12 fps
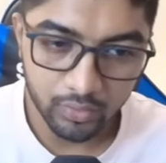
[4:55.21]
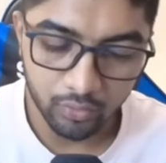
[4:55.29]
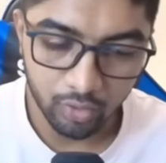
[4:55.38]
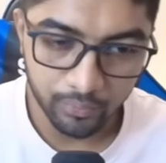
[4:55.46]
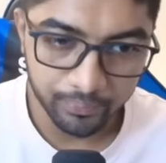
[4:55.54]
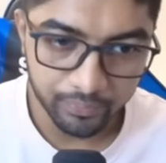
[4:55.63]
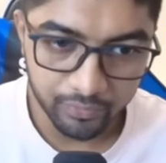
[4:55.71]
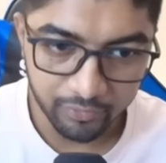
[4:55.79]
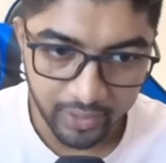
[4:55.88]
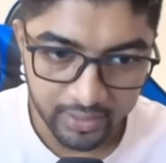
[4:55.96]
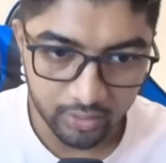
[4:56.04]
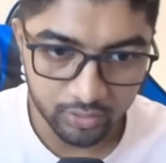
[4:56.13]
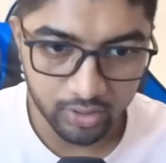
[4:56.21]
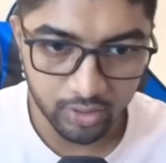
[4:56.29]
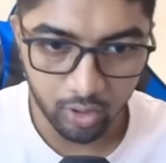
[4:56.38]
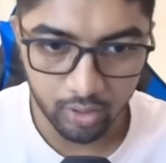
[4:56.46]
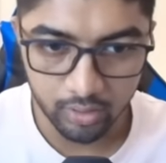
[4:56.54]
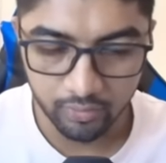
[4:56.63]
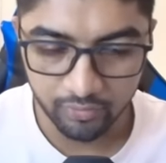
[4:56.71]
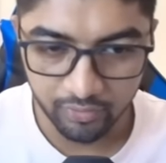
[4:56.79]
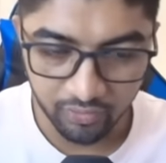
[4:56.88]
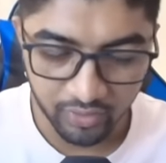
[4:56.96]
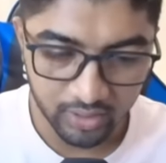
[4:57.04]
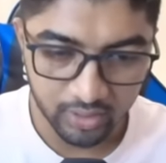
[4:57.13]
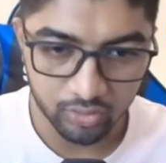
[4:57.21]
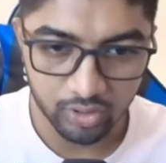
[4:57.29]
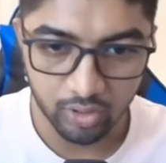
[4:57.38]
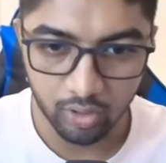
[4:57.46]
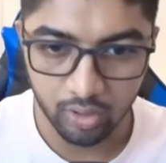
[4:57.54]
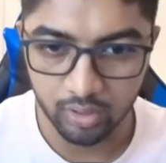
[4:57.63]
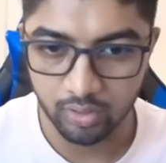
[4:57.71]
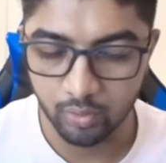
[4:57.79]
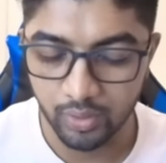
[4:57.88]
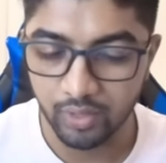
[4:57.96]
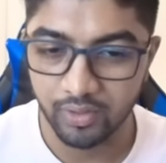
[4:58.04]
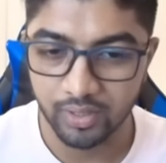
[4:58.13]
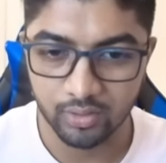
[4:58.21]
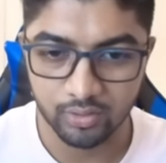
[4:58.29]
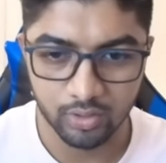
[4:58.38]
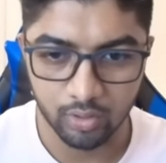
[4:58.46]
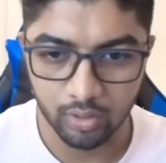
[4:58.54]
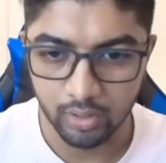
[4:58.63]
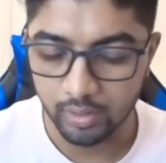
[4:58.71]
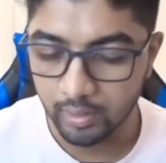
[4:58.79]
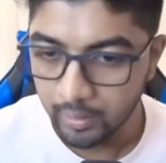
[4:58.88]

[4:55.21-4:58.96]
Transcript: वो फाइव थाउजेंड डॉलर फिफ्टीन थाउजेंड डॉलर ट्वेंटी फाइव थाउजेंड डॉलर